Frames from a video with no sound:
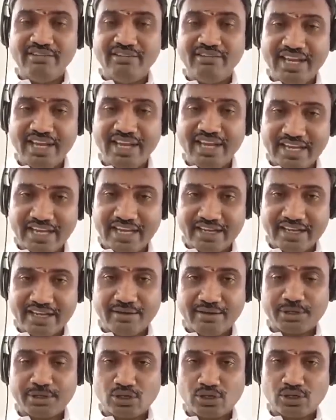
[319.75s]
வில்வ இலை
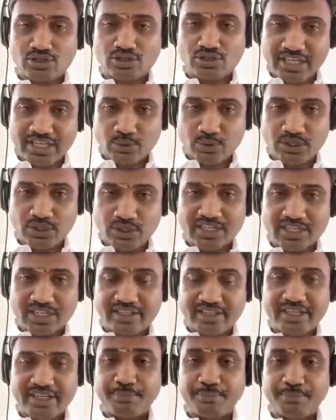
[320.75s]
பிரதோஷ நெய்
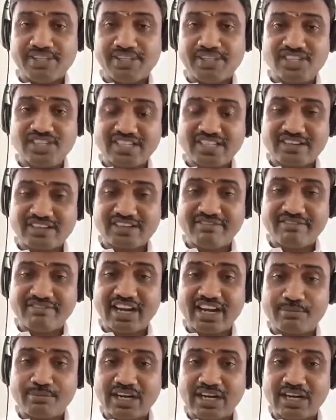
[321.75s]
கொடுக்கறது பச்சரிசியும்
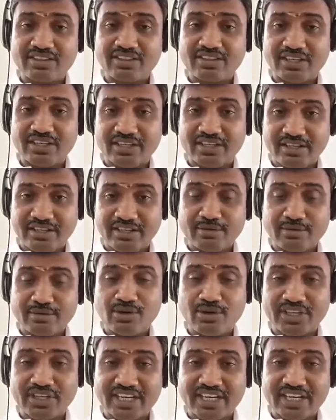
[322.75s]
வெள்ளமும் கலந்து
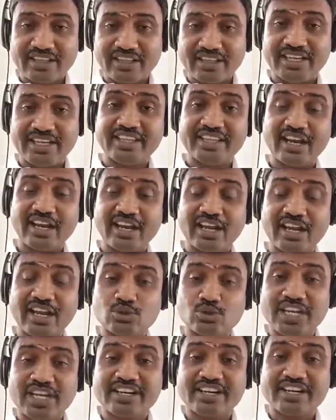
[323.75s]
எறும்புக்கு வைக்கிறது இதெல்லாம்
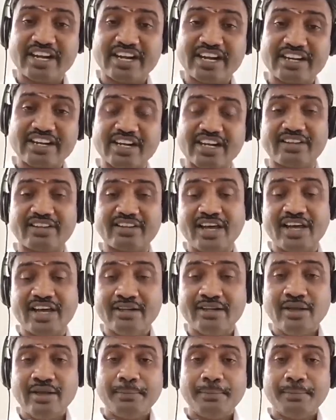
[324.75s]
சூரியன் ரெண்டுல இருந்தா
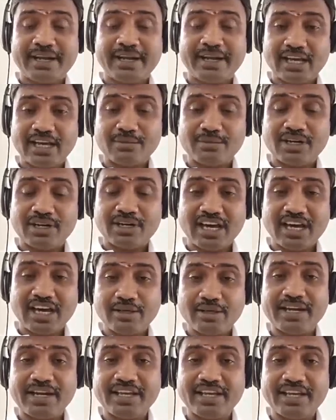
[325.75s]
பரிகாரம் பண்ணா
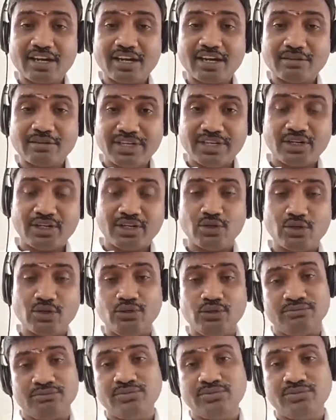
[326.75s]
அந்த பரிகாரம்
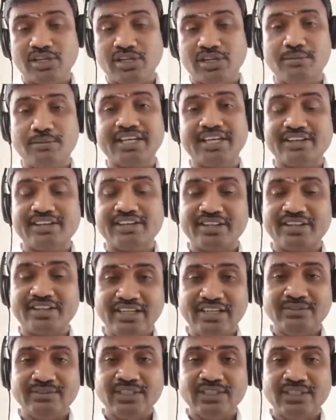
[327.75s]
எடுக்கும் அப்படிங்கிறது
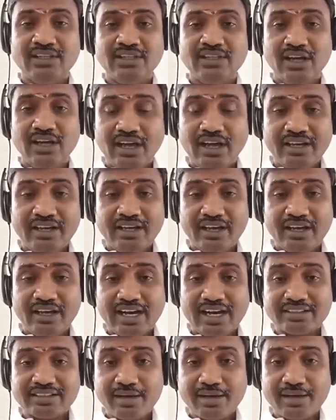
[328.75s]
தான்
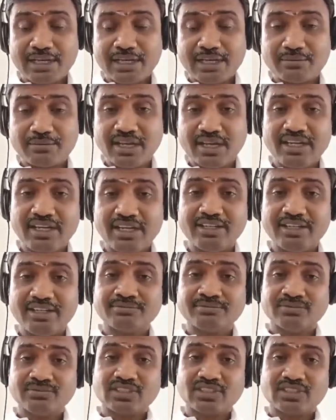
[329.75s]
அடுத்ததா பார்த்தோம்னா
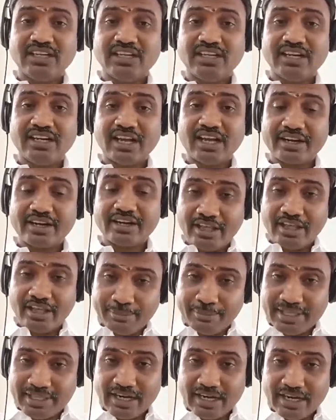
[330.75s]

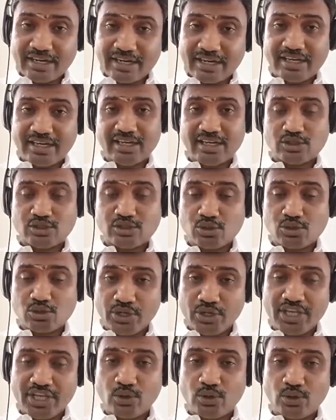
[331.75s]
லக்னாதிபதியான
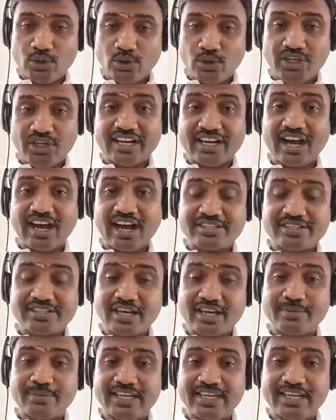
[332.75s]
சூரியனோ இல்ல
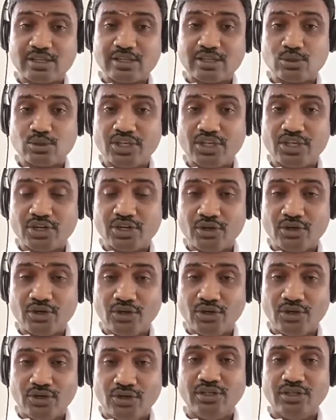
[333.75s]
ராசியாதிபதியான சூரியனோ
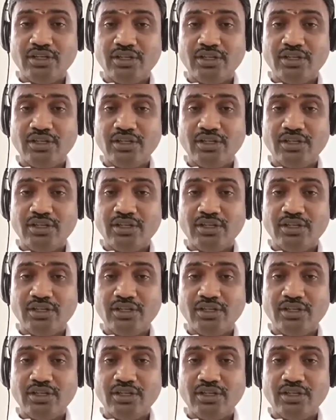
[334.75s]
